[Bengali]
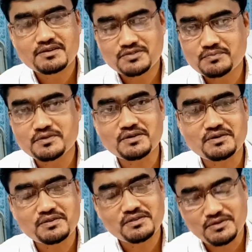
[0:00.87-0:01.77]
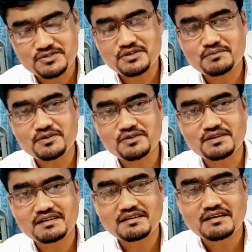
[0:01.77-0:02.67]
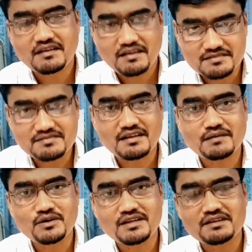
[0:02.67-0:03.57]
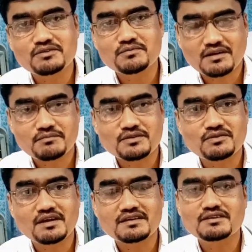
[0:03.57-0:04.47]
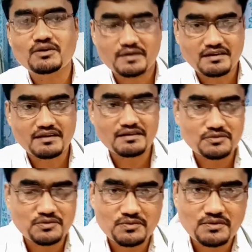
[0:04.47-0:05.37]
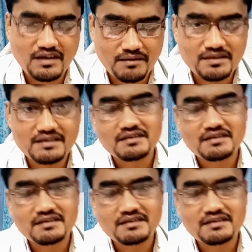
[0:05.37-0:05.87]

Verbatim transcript: সুপ্রিয় দর্শক মণ্ডলী আসসালামু আলাইকুম রহমতুল্লাহি ওবরাকাত আমি